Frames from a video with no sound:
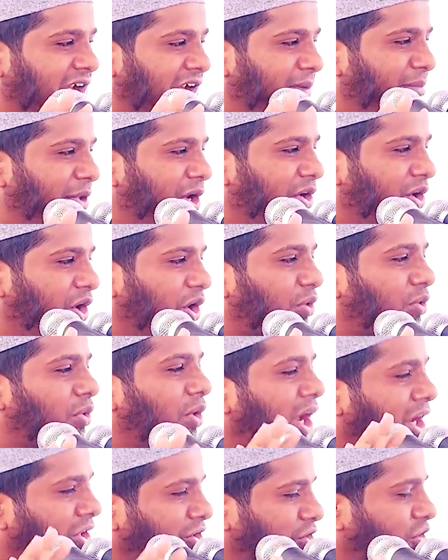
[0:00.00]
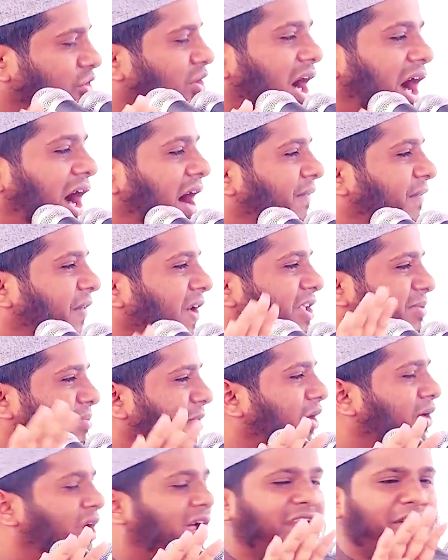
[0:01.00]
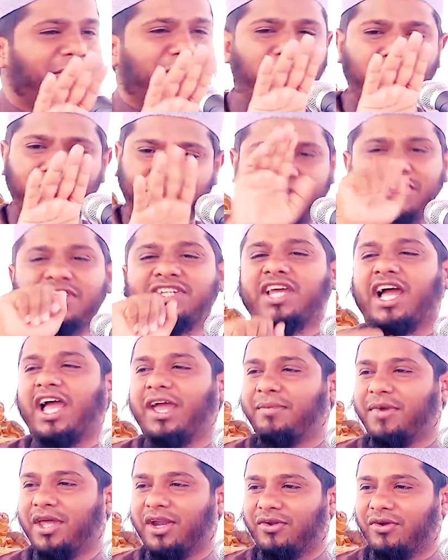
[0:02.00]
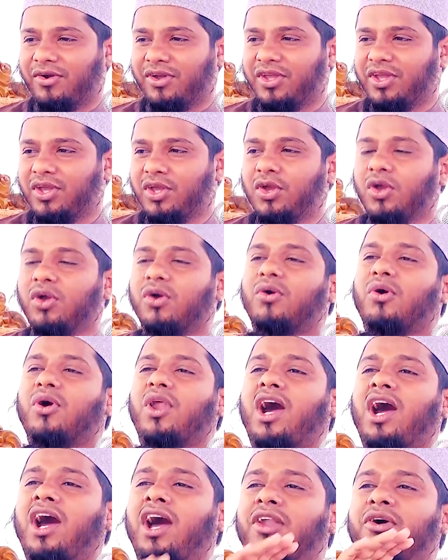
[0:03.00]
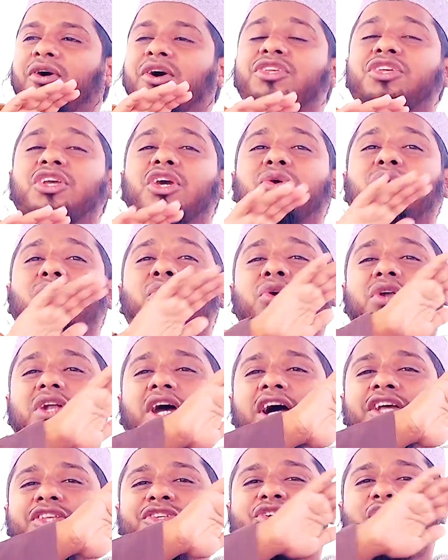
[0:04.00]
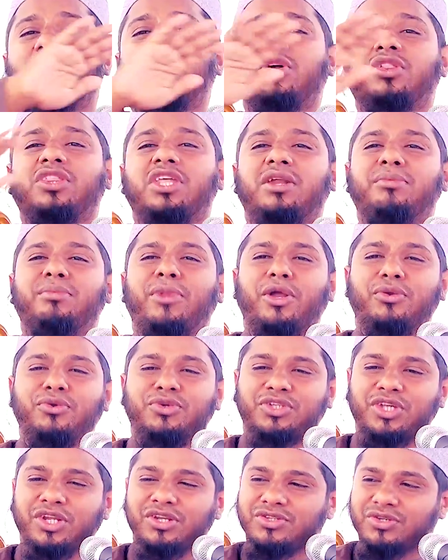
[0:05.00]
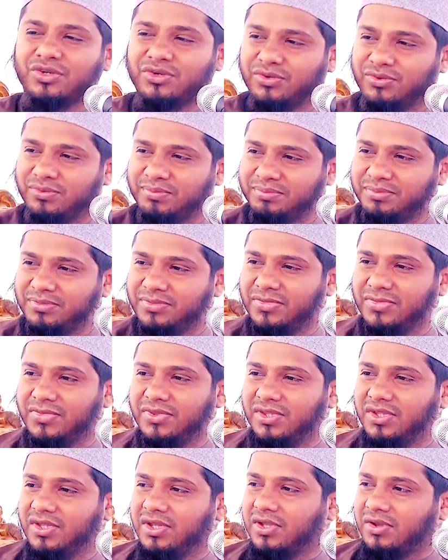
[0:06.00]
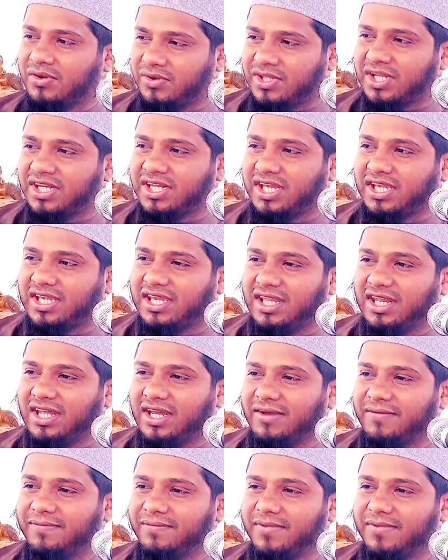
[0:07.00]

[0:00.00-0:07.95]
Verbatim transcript: সাহেবের নয় কোরআন শুধু হাফেজ মাওলানা মুফতি সাহেবের নয় কোরআন হচ্ছে গোটা জগতের মানুষের জন্য কথা ঠিক কিনা